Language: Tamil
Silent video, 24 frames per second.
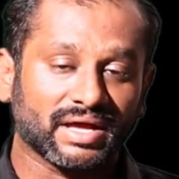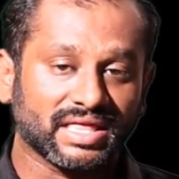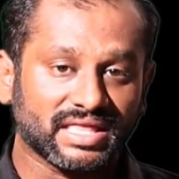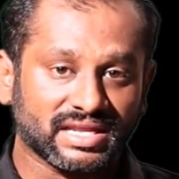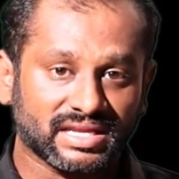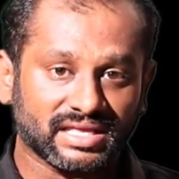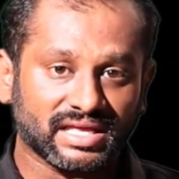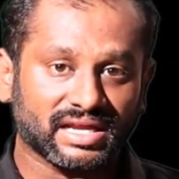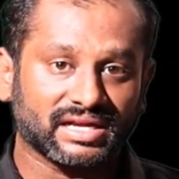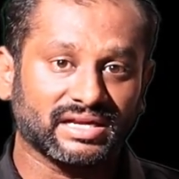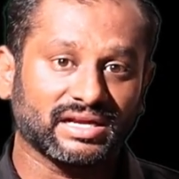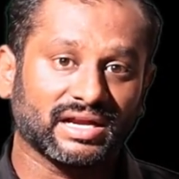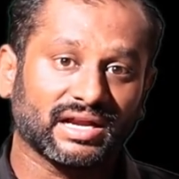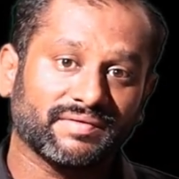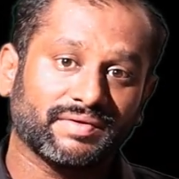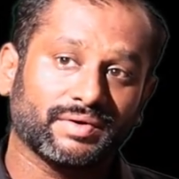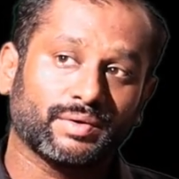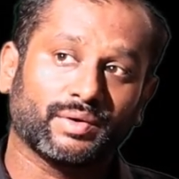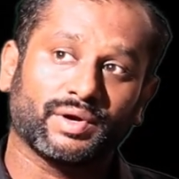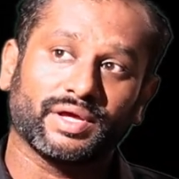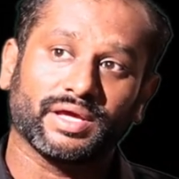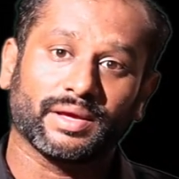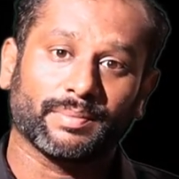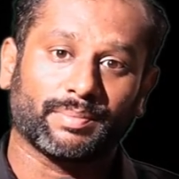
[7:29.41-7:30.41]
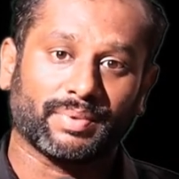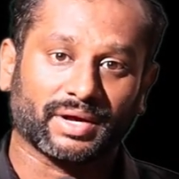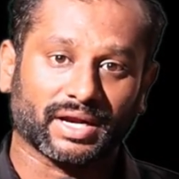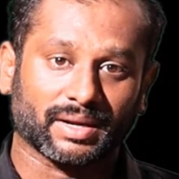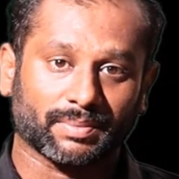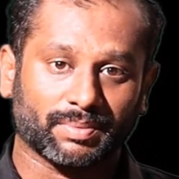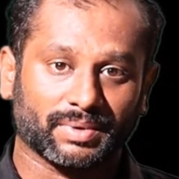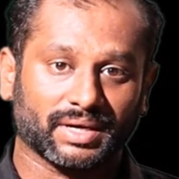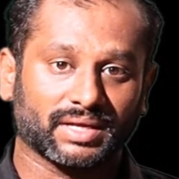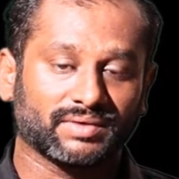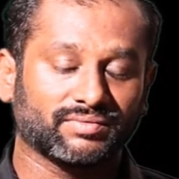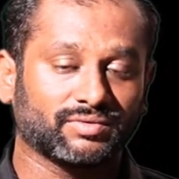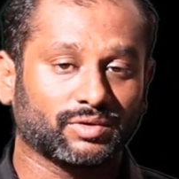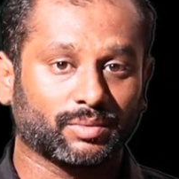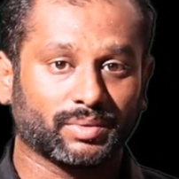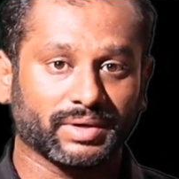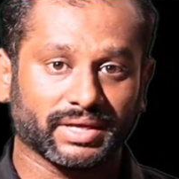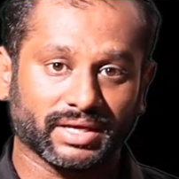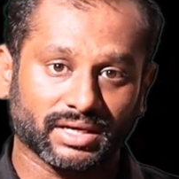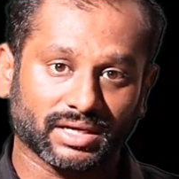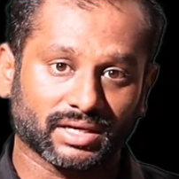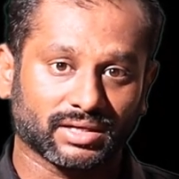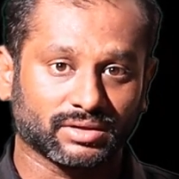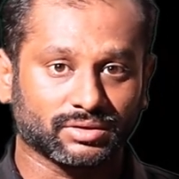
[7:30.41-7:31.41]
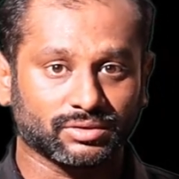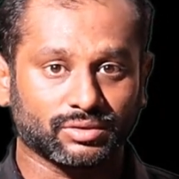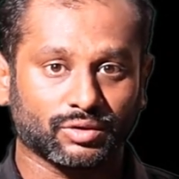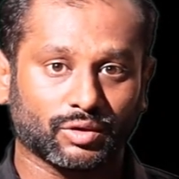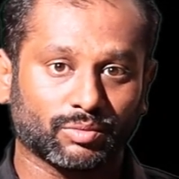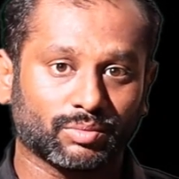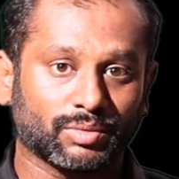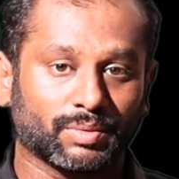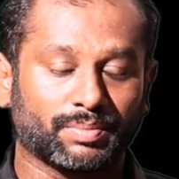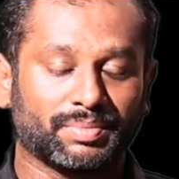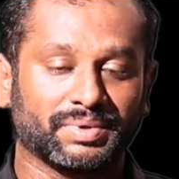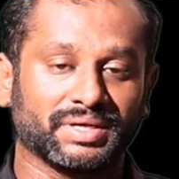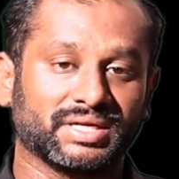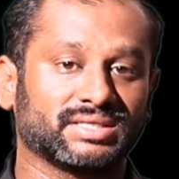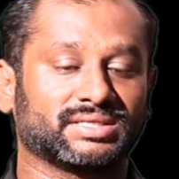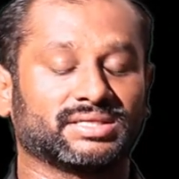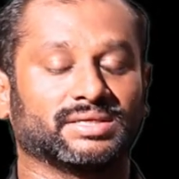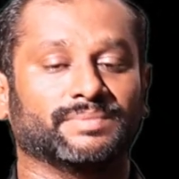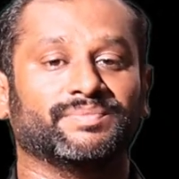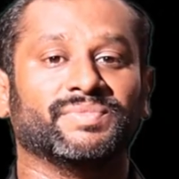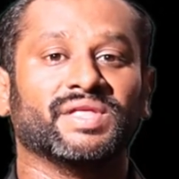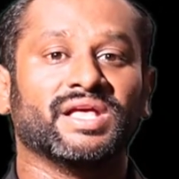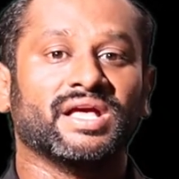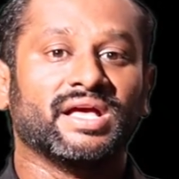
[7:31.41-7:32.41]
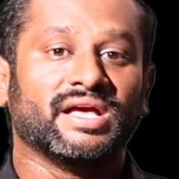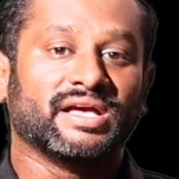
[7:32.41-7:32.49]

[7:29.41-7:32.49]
மாதிரி தான் நிலவினுடைய பரப்பளவு அப்படிங்கிறதும் ரொம்ப பெருசு